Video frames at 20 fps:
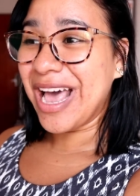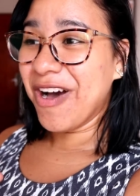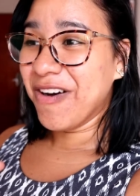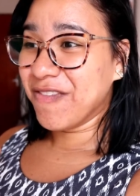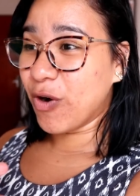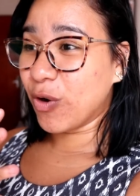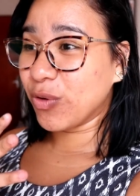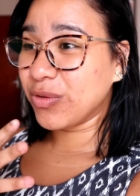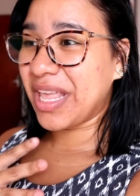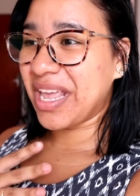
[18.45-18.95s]

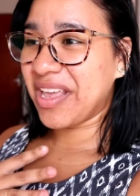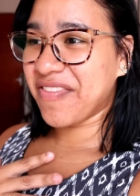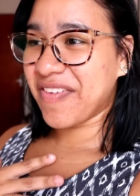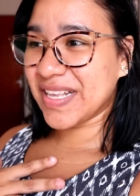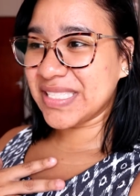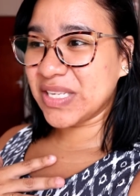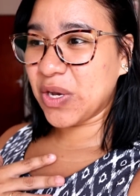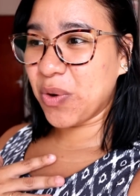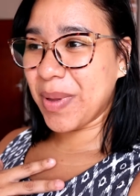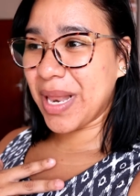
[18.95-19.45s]
Vou ter que
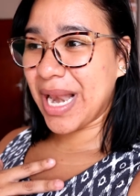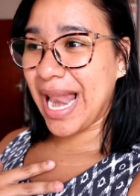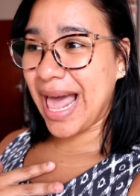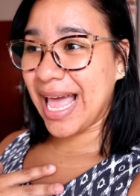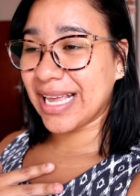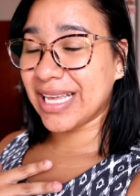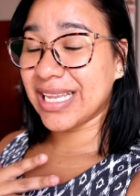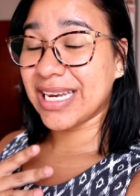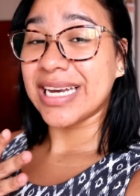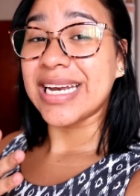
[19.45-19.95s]
fazer um
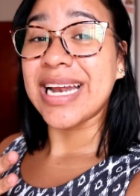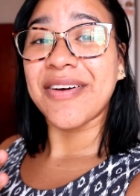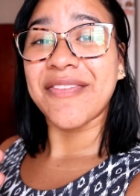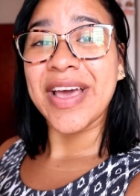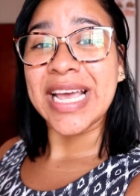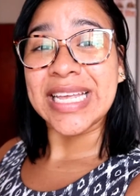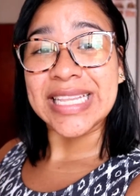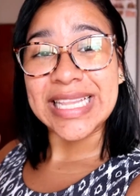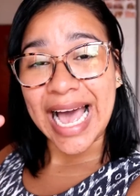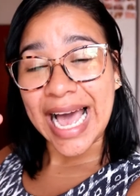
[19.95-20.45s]
milagre. Na
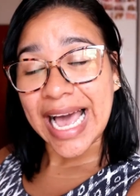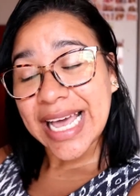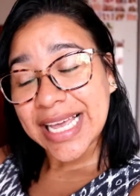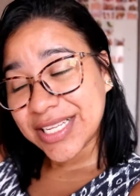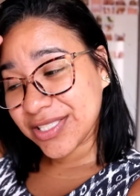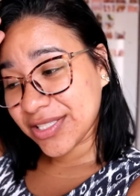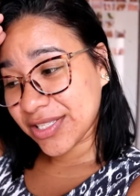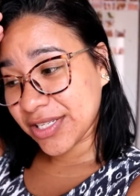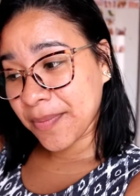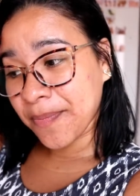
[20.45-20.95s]

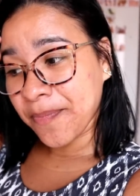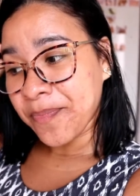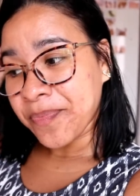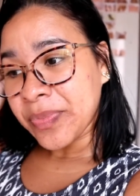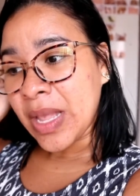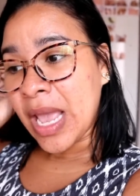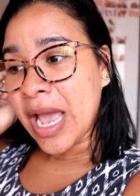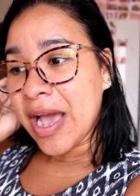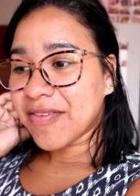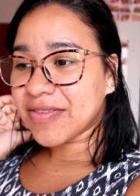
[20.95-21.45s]
verdade,
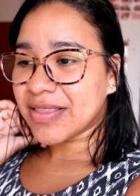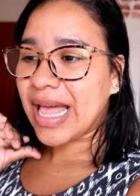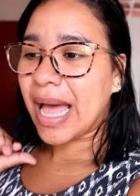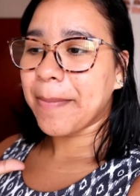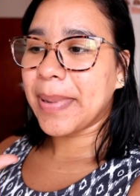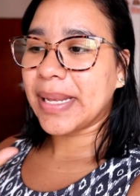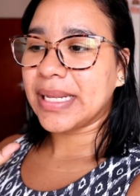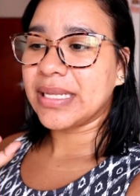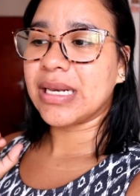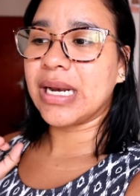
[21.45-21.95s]
tá
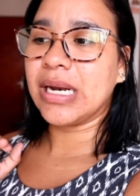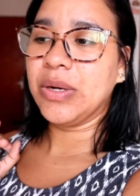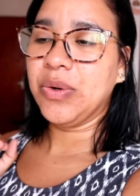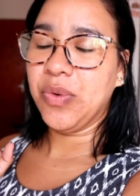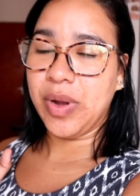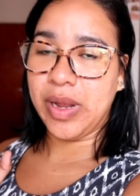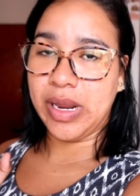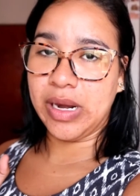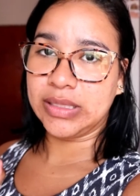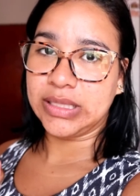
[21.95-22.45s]
bem
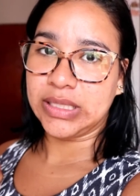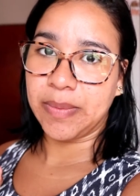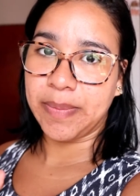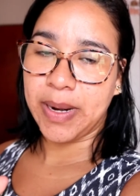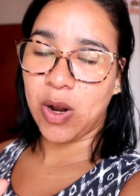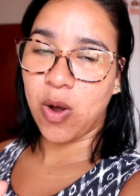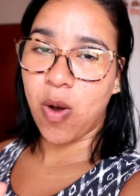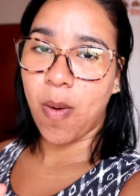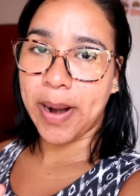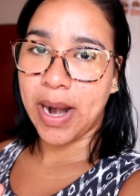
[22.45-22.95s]
tranquilo, assim, pra
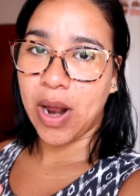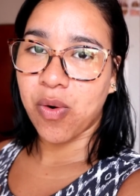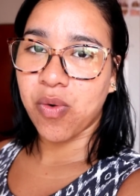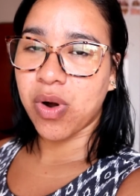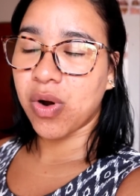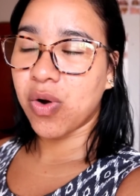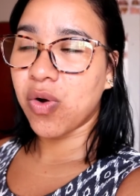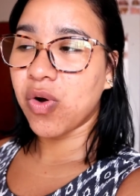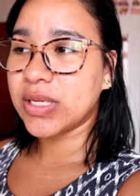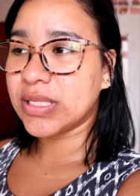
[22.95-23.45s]
comprar alguma
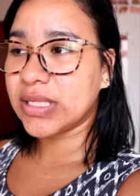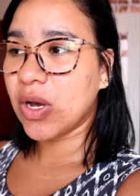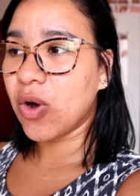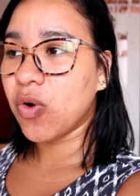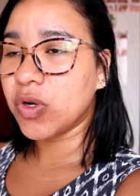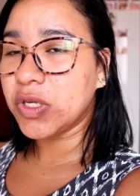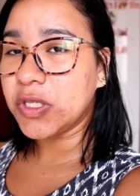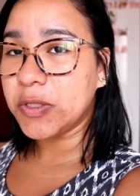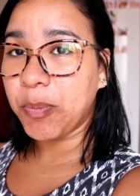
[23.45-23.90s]
coisa hoje.